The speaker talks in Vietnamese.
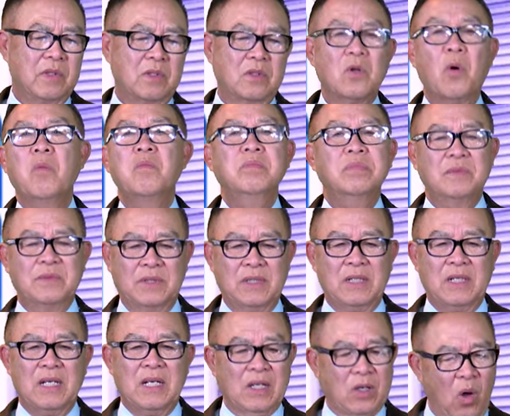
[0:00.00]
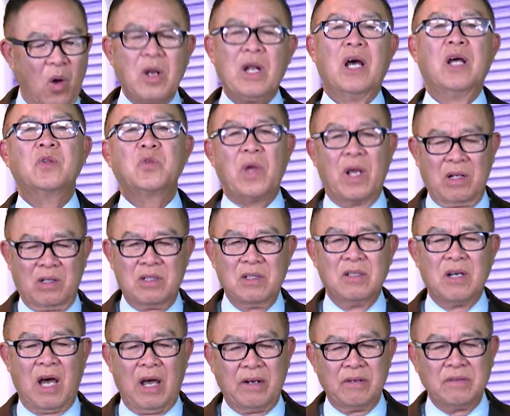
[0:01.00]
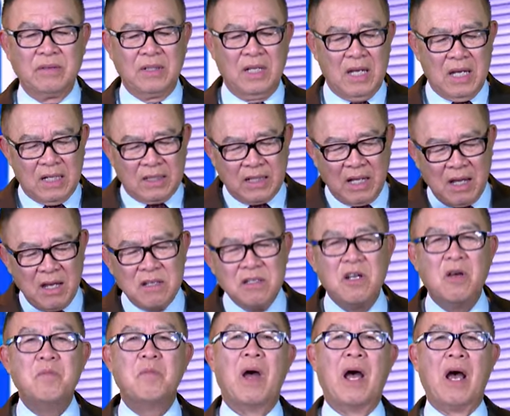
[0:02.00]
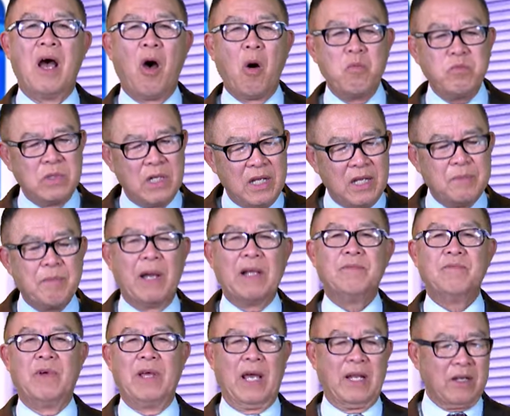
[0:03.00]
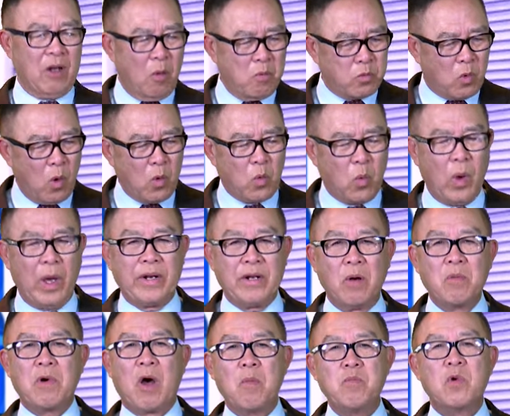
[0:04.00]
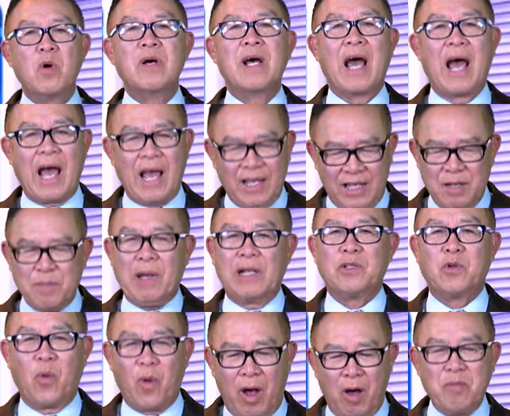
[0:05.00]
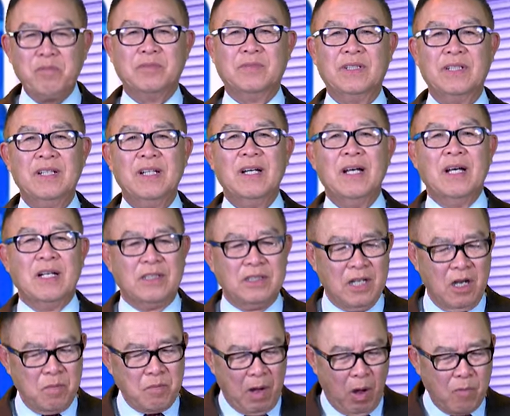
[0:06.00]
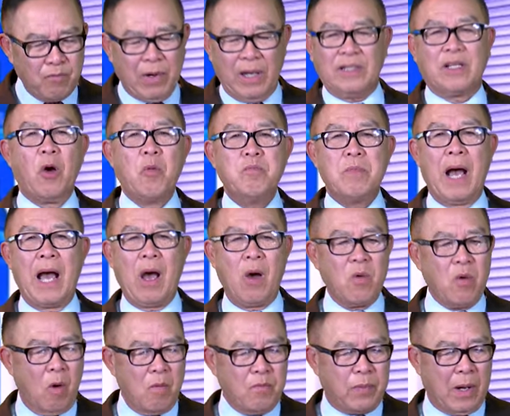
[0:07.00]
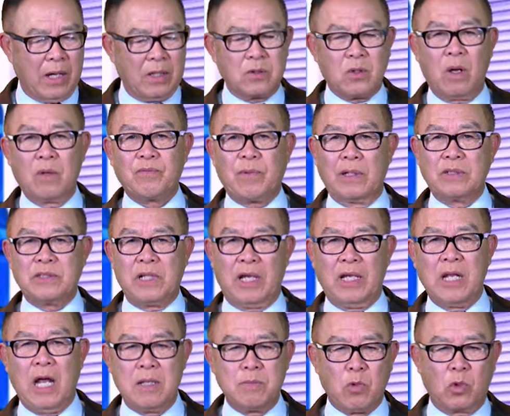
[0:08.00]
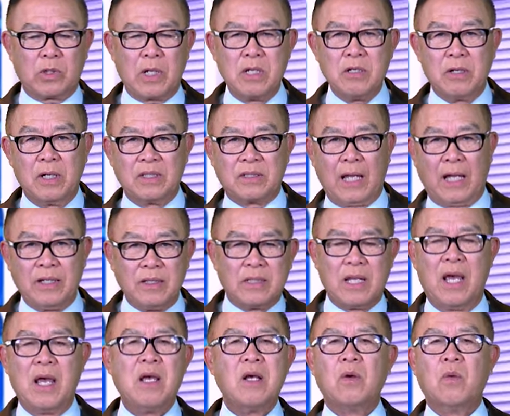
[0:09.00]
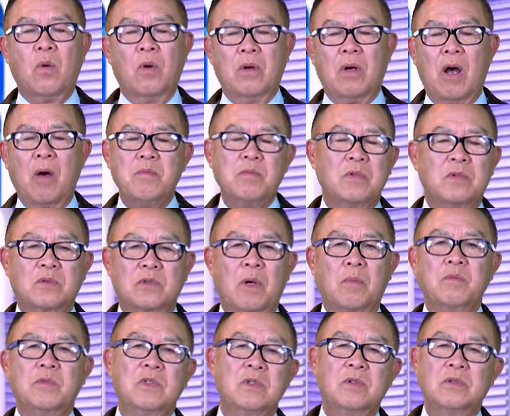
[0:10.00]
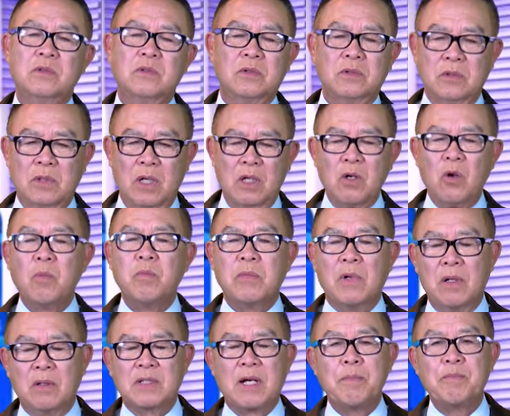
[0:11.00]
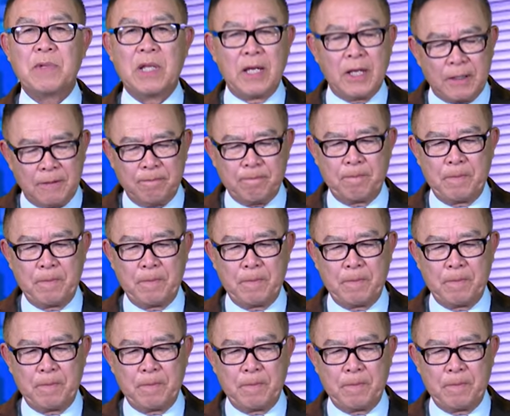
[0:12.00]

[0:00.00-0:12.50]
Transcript: Đúng, đó là chuyện tư ẩn. Thế nhưng mà ông đi bệnh viện, ông có quyền, ông không có khai cái bệnh của ông. Nhưng mà ông phải thông báo, ông phải chỉ định một cái người thay thế của ông trong những lúc cấp thiết.